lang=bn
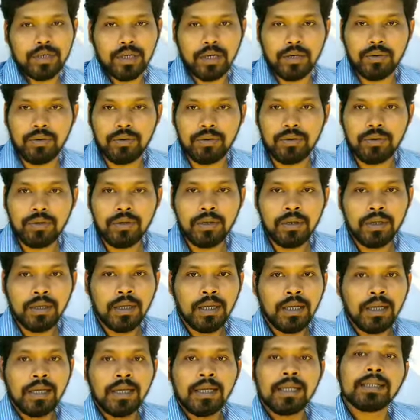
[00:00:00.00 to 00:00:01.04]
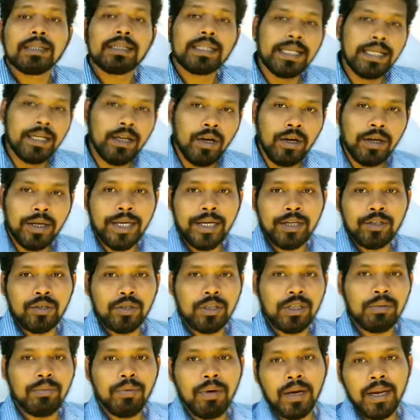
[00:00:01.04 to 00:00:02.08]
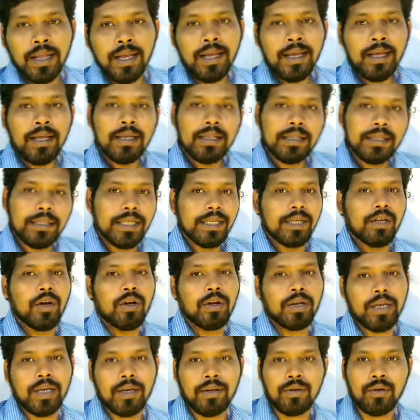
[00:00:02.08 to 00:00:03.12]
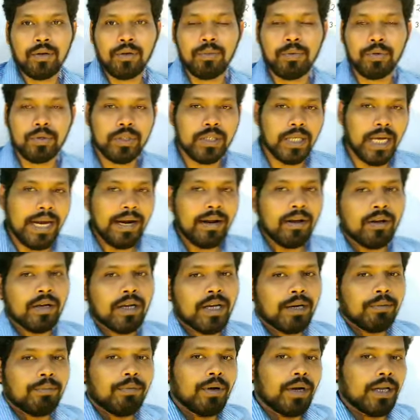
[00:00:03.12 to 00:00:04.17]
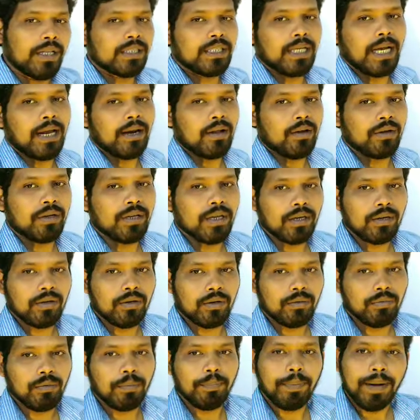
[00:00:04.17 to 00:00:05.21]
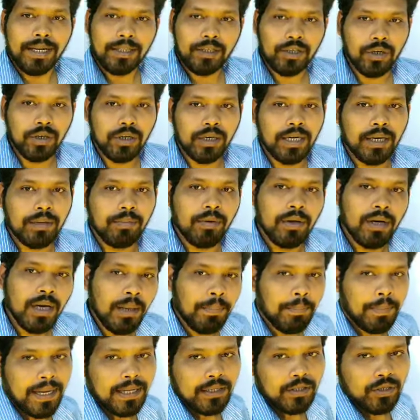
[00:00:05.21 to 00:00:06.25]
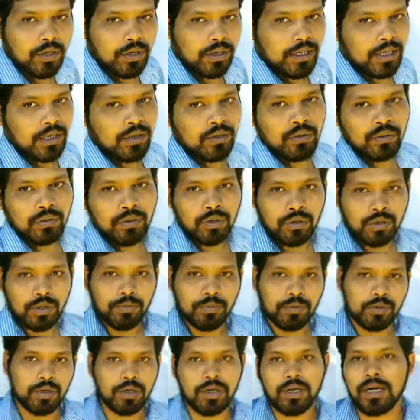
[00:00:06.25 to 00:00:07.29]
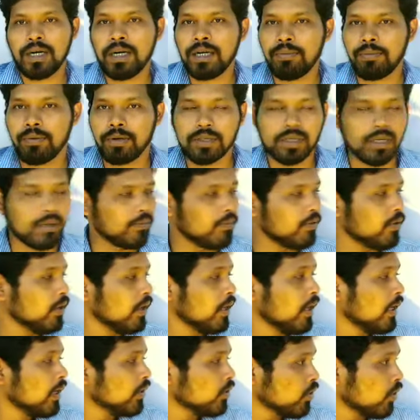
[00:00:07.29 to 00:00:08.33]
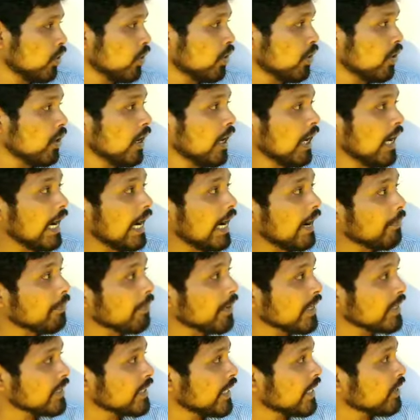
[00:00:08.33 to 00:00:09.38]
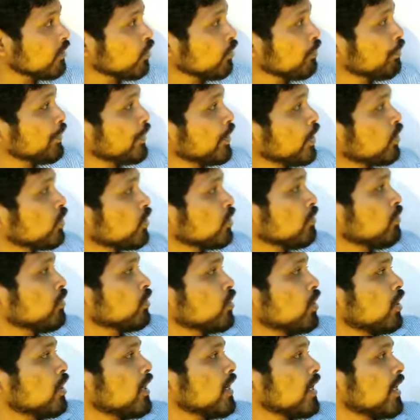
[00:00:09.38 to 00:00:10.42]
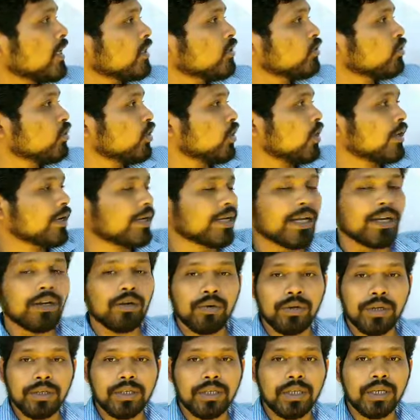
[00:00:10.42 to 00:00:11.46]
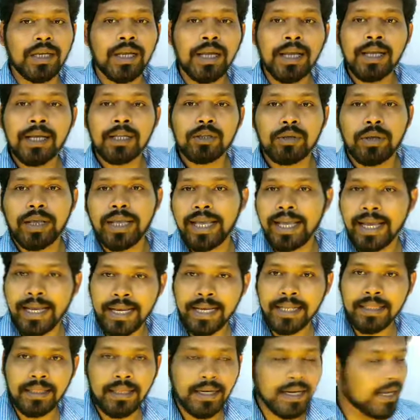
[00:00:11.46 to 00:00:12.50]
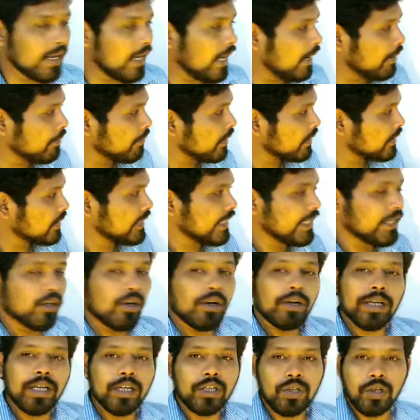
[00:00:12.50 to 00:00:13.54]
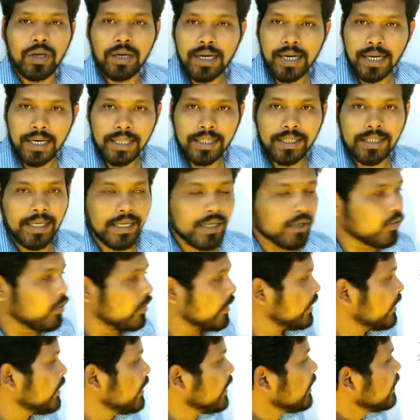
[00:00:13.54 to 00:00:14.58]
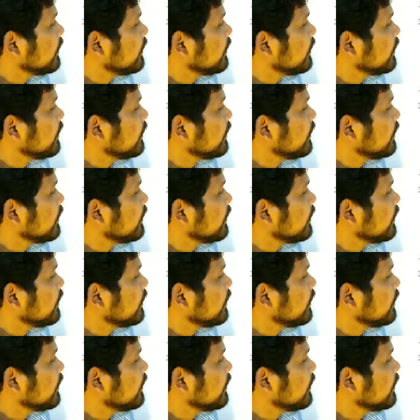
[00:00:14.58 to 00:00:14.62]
বসানো তিন অঙ্কের যদি বলে তিন অঙ্কের করব চার অঙ্কের বলে চার অঙ্কের করব পাঁচ অঙ্কের বললে পাঁচ অঙ্কের ক্ষুদ্রতম সংখ্যাটি বসাবো তো আমরা যেহেতু বৃহত্তম সংখ্যাটা দুই অঙ্কের করেছি তো এক্ষেত্রে আমরা তিন অঙ্কের সংখ্যাটা দিয়েই করি